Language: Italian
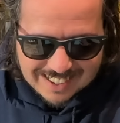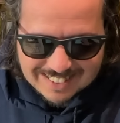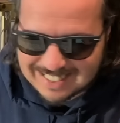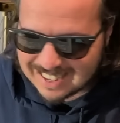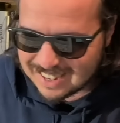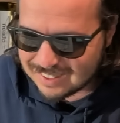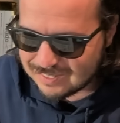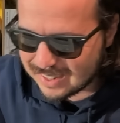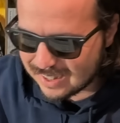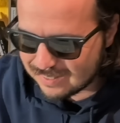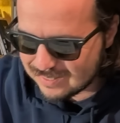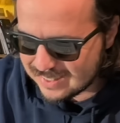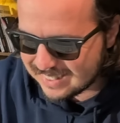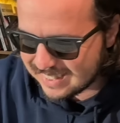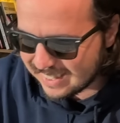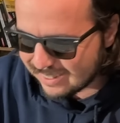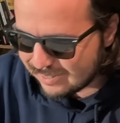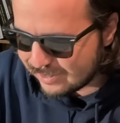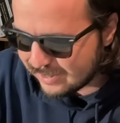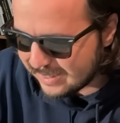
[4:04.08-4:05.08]
Cioè, è
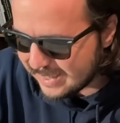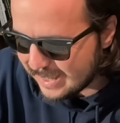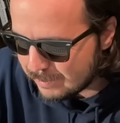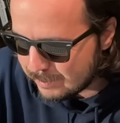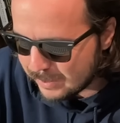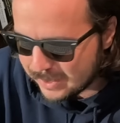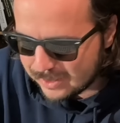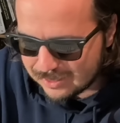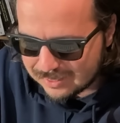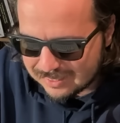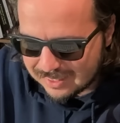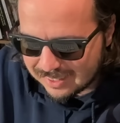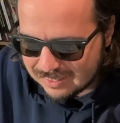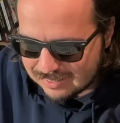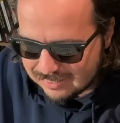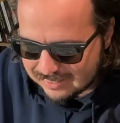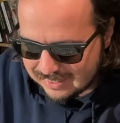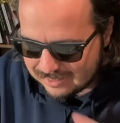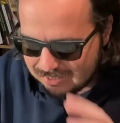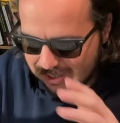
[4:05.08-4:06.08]
veramente un ibrido tra
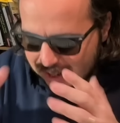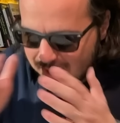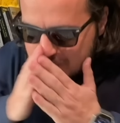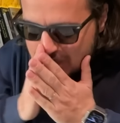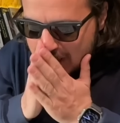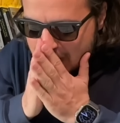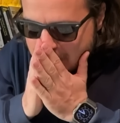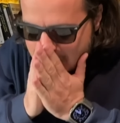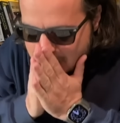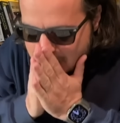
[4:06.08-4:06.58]
un... Cioè, mamma